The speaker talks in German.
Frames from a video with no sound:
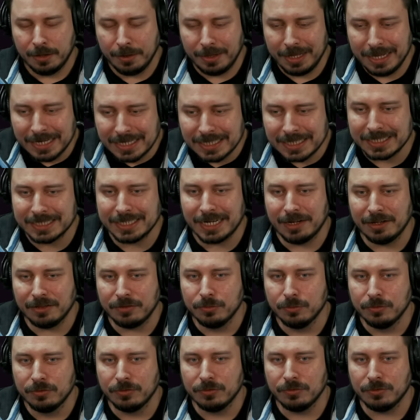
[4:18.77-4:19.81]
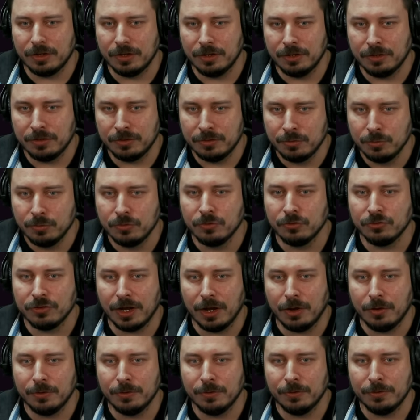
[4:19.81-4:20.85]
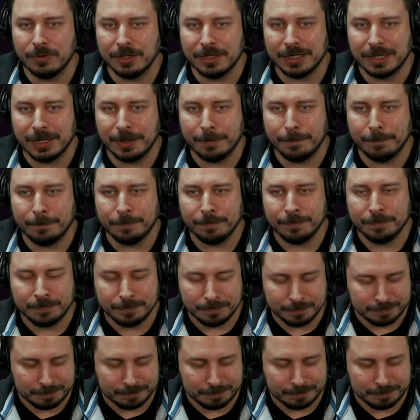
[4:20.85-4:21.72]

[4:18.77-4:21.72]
interessanter zu, äh, zuzuschauen. Und ähm,